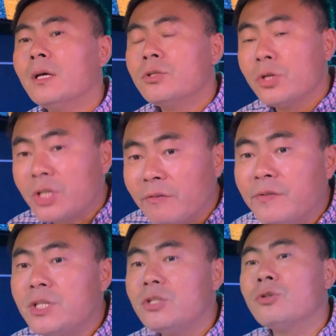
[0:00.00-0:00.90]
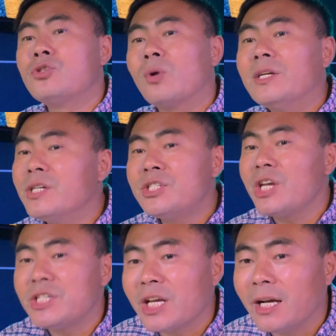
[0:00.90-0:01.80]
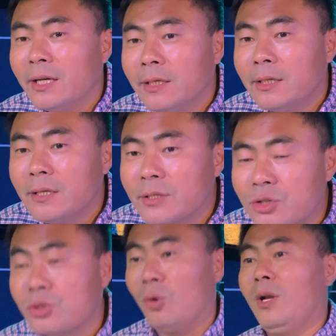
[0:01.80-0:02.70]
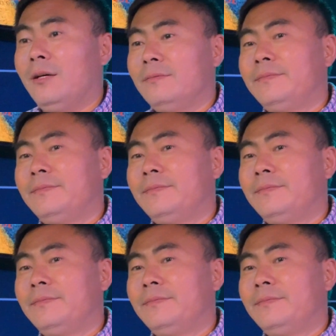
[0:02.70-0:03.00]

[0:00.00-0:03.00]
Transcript: 所以这夫妻就说了声谢谢，就走了。